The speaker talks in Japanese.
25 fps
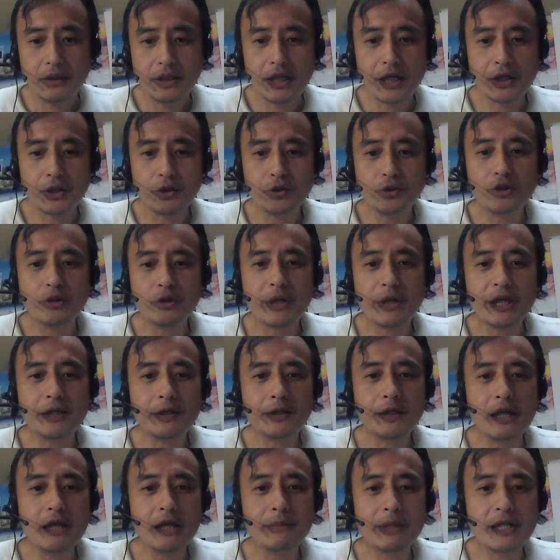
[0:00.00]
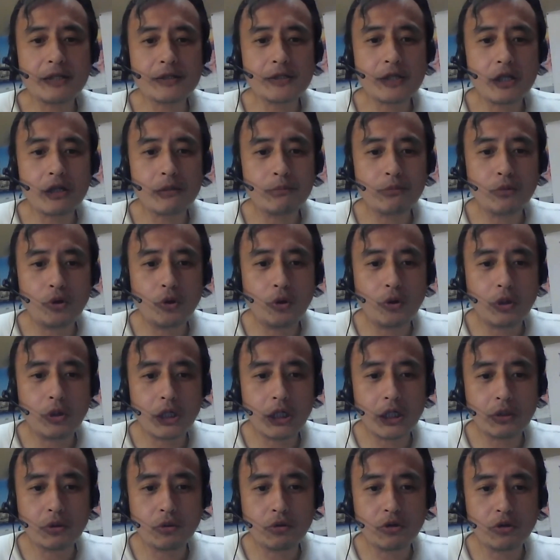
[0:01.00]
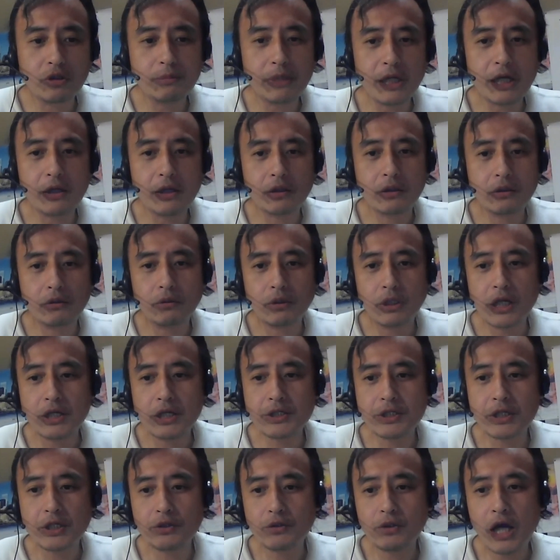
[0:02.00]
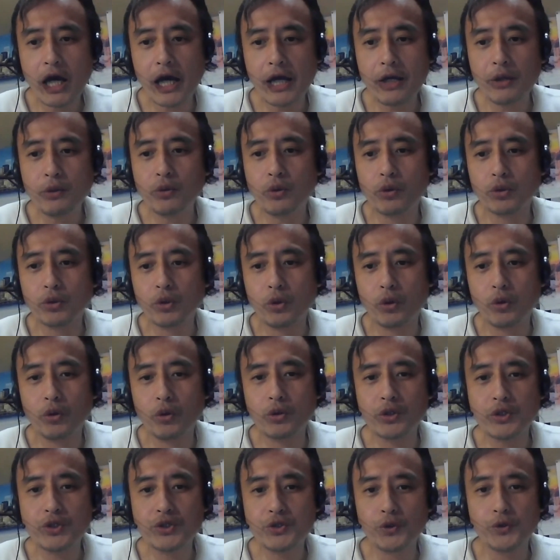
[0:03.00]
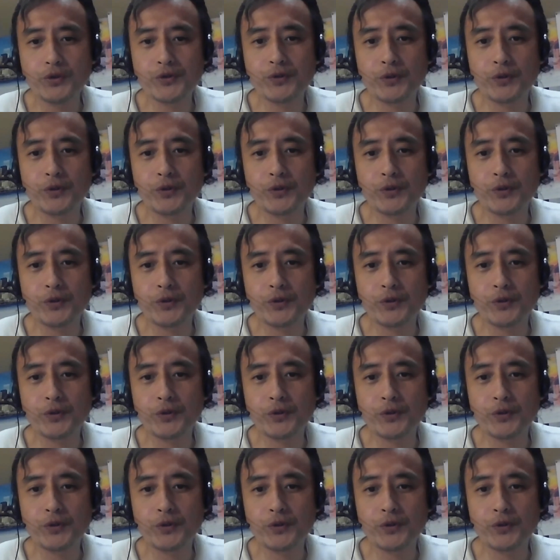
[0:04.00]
で今日のメインテーマですけれども、あのこの前お話ししたハイフォーの勝